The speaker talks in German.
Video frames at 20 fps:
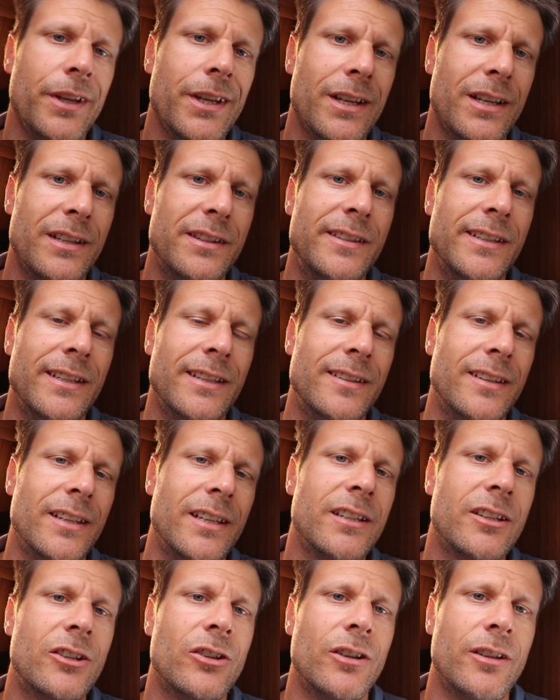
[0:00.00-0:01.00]
wie ihr jetzt hier
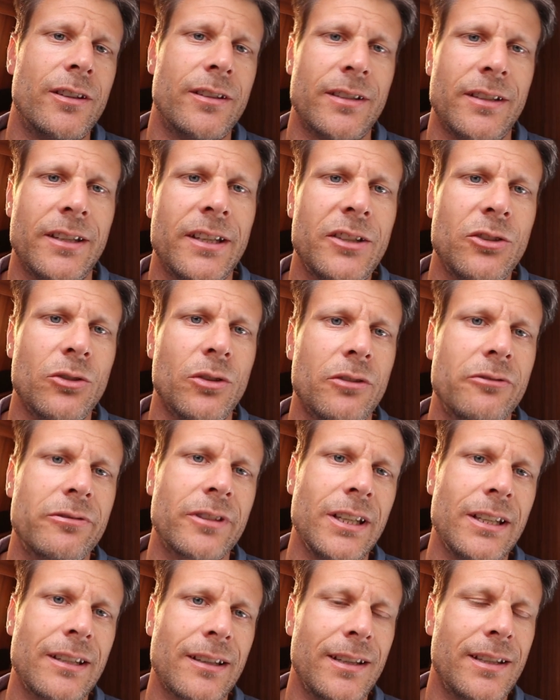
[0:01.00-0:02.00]
sehen könnt, nicht nur ein
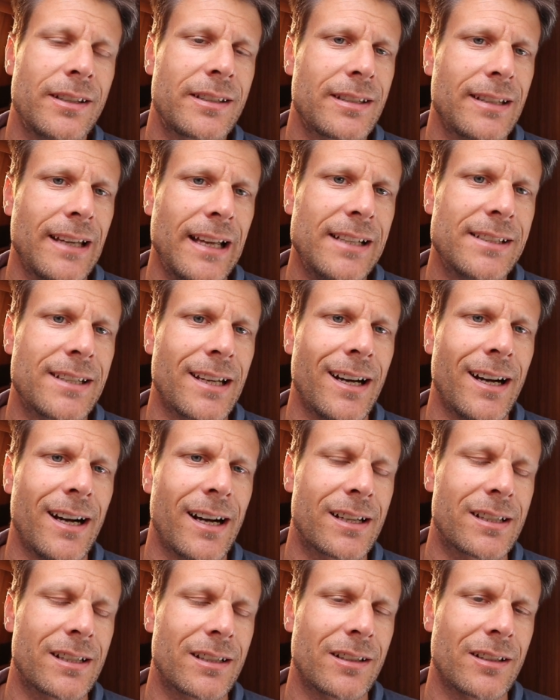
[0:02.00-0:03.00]
Friedrich hält der
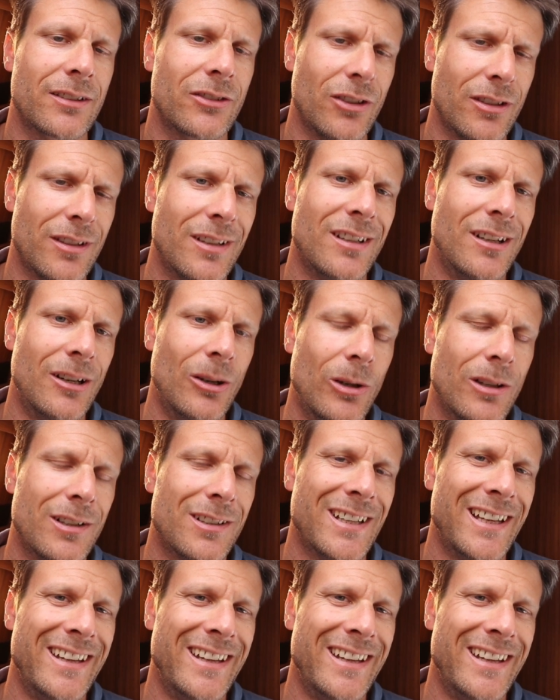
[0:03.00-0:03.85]
Haken, sondern auch